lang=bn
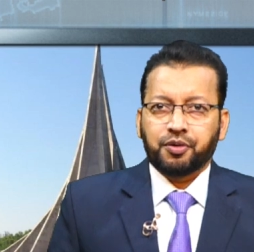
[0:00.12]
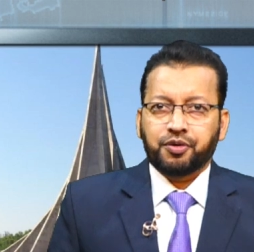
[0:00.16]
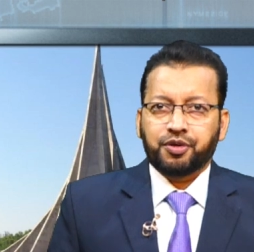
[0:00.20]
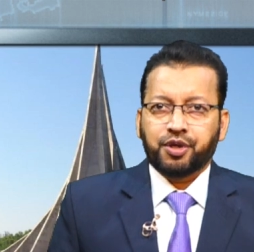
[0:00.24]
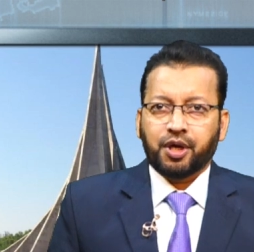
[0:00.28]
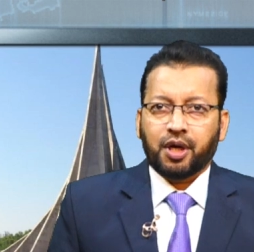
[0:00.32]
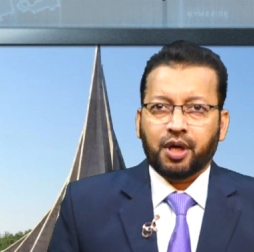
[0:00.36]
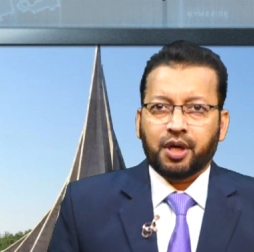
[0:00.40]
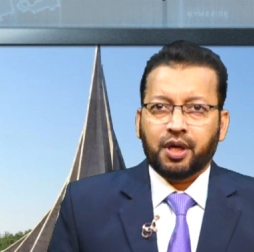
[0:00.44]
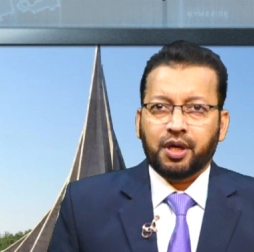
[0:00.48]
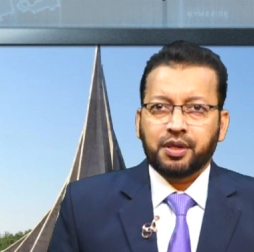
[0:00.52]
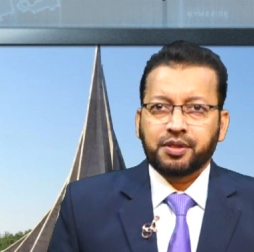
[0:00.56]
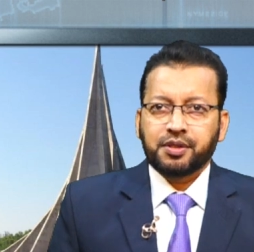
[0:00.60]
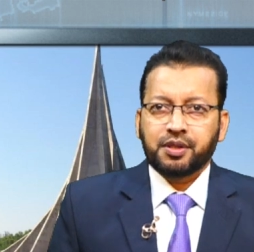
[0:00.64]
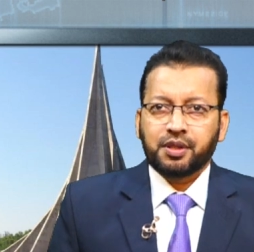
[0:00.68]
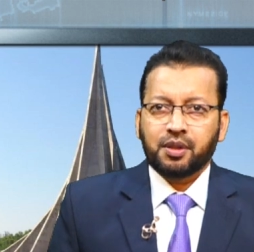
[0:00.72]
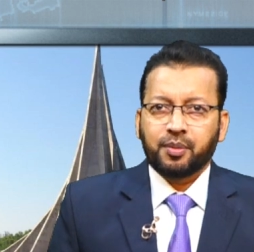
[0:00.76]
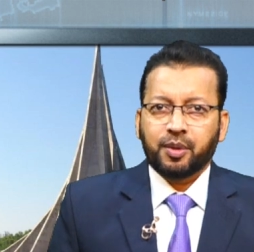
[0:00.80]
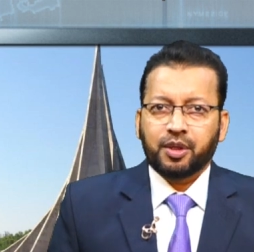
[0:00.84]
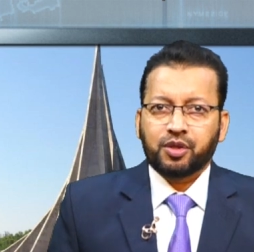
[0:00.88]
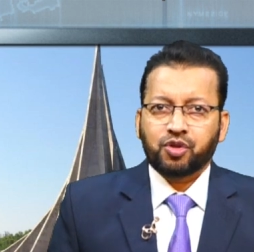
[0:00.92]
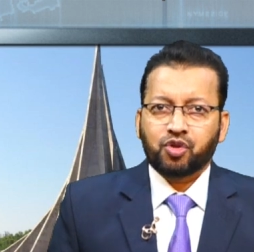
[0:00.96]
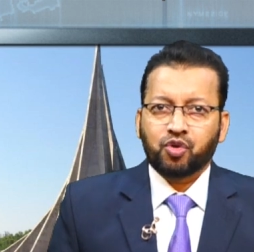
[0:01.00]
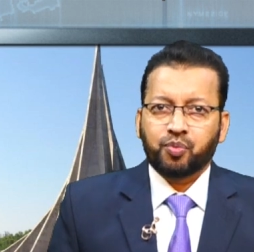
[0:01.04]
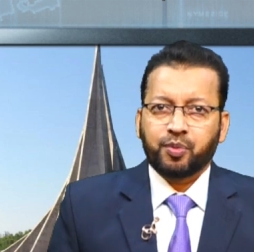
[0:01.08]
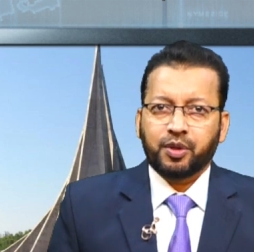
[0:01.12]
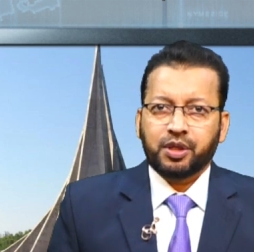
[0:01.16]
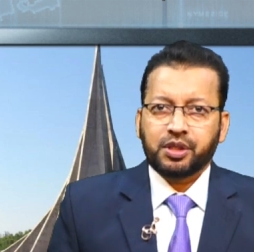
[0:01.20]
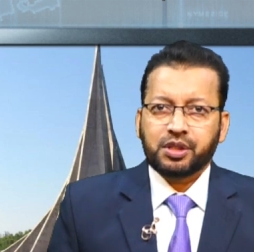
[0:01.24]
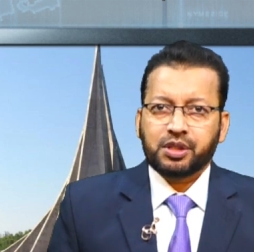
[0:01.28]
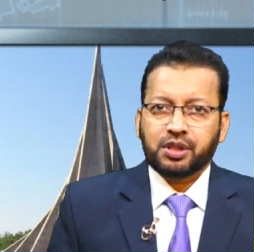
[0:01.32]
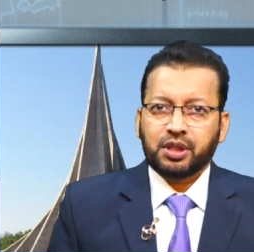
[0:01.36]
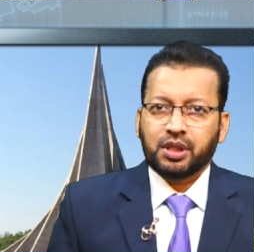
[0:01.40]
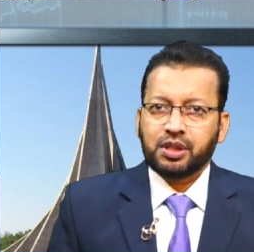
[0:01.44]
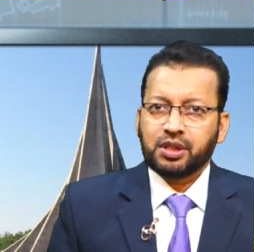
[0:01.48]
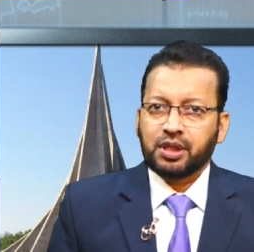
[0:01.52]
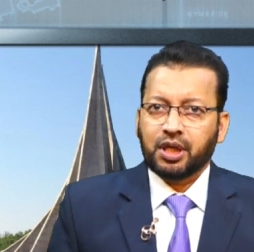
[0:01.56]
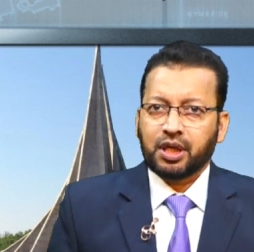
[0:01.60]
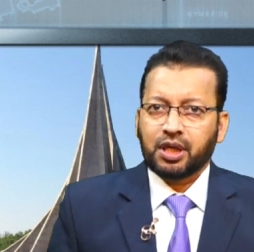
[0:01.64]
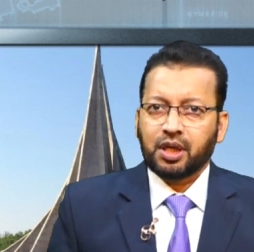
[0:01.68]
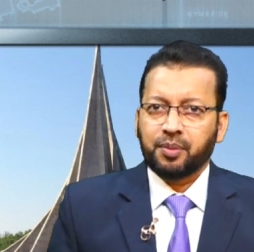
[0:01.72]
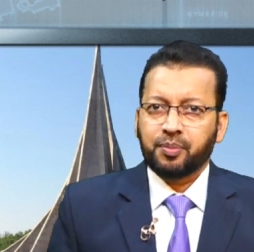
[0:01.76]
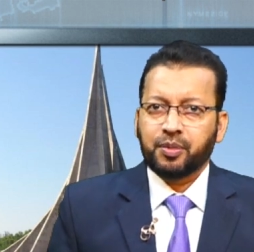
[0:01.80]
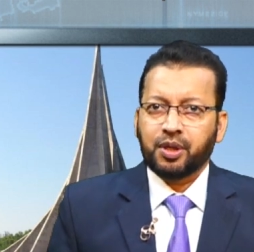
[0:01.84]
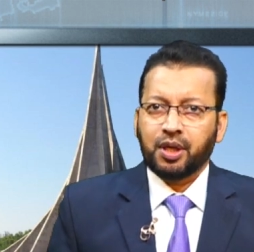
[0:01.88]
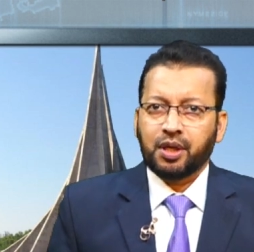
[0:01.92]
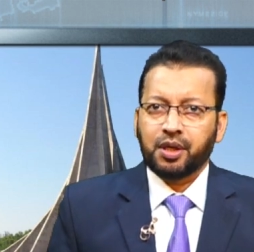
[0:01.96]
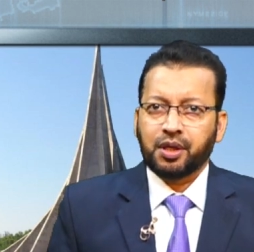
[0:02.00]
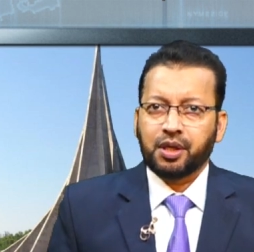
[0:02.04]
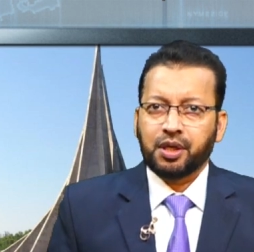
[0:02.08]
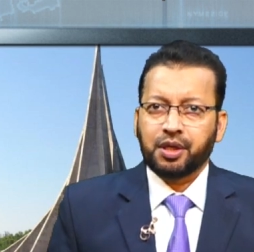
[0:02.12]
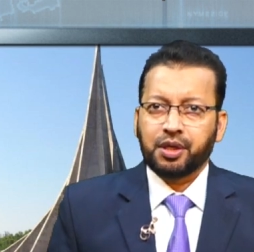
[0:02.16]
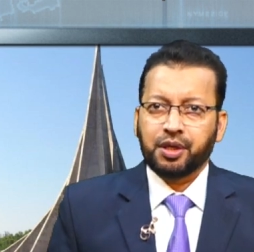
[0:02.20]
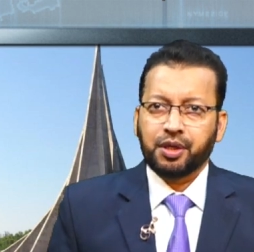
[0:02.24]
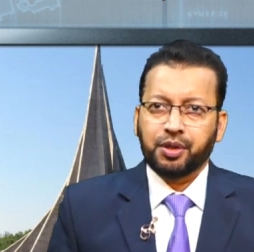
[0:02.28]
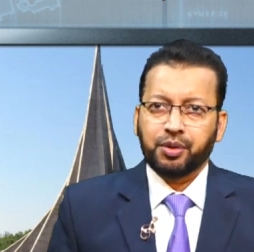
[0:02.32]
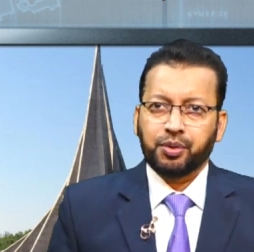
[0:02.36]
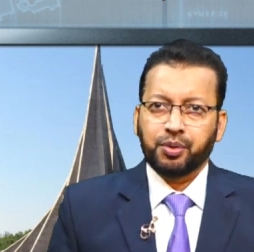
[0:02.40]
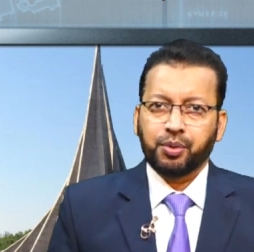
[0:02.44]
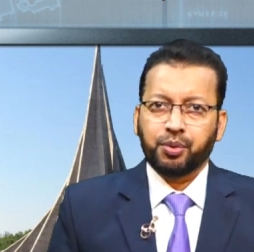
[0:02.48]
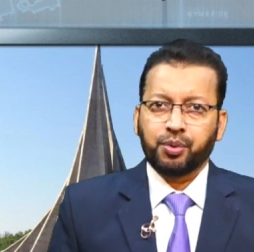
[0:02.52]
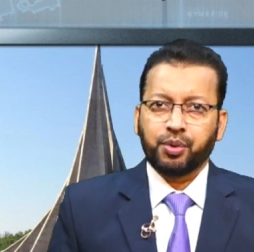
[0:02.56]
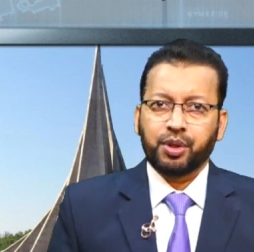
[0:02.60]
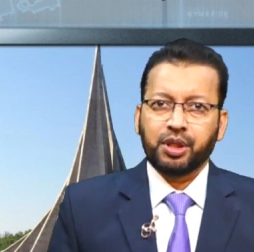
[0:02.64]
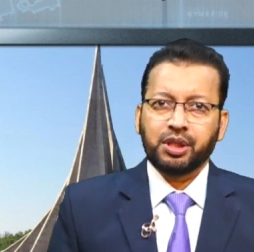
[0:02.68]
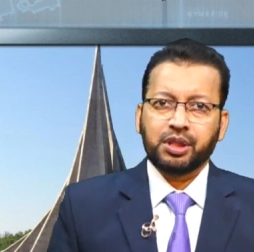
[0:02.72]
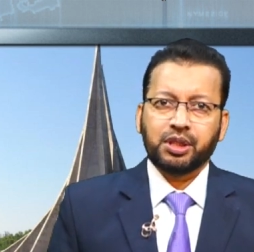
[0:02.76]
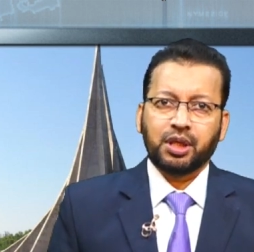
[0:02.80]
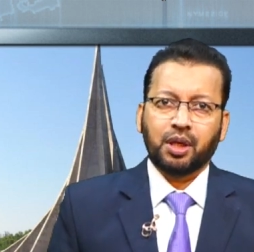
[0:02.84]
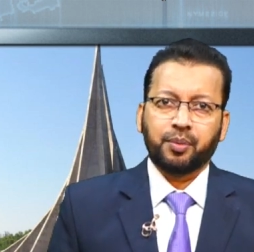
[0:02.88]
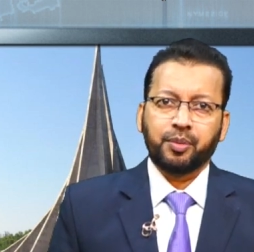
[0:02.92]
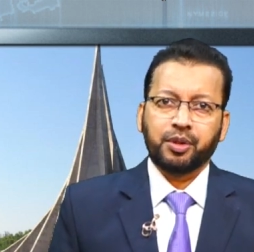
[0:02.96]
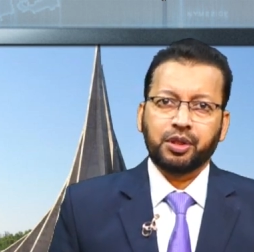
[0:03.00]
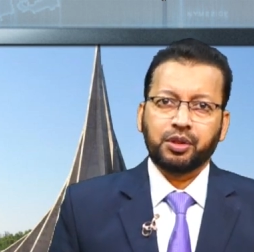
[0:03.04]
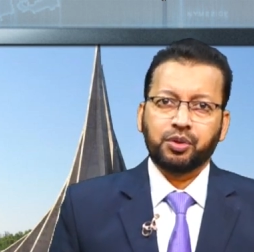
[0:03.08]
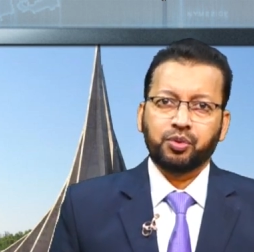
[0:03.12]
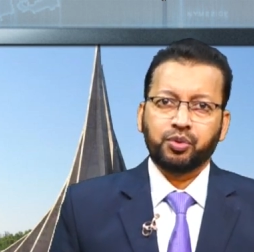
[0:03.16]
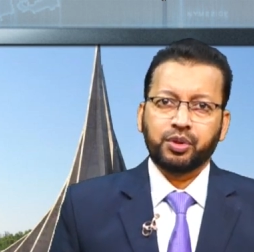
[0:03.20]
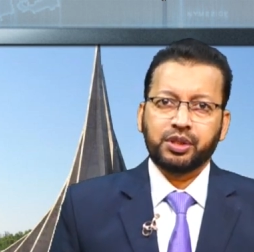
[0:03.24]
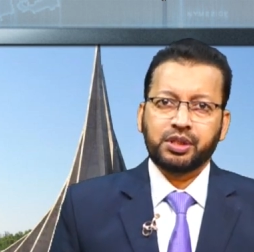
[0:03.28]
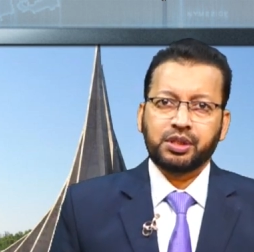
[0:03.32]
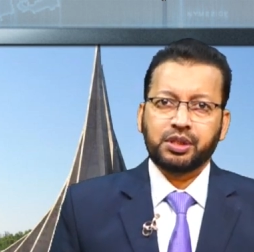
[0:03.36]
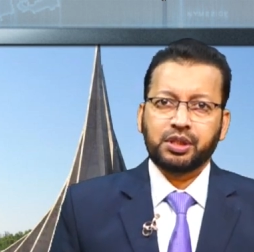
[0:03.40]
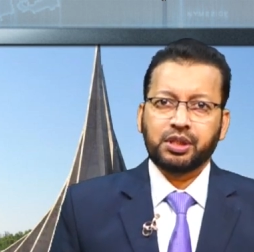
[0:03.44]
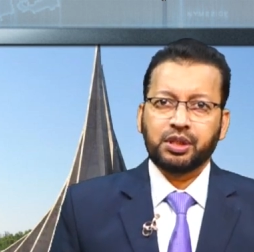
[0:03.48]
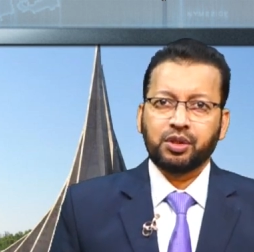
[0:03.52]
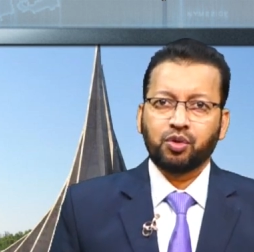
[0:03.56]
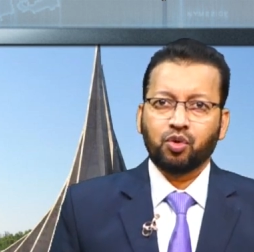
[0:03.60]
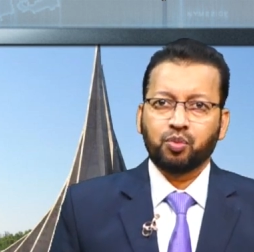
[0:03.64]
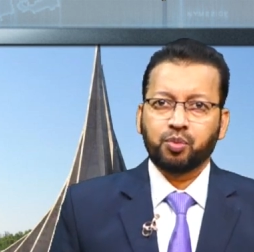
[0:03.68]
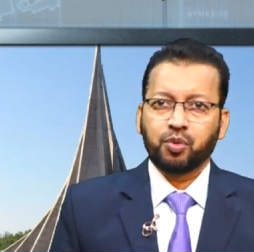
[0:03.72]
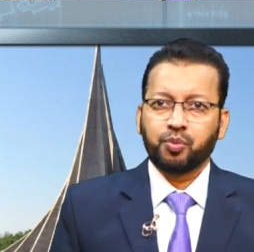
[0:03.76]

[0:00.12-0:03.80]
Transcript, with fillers: ঢাকায় সিনেমার সুপারস্টার শাকিব খানকে কেন্দ্র করে সাবেক দুই স্ত্রী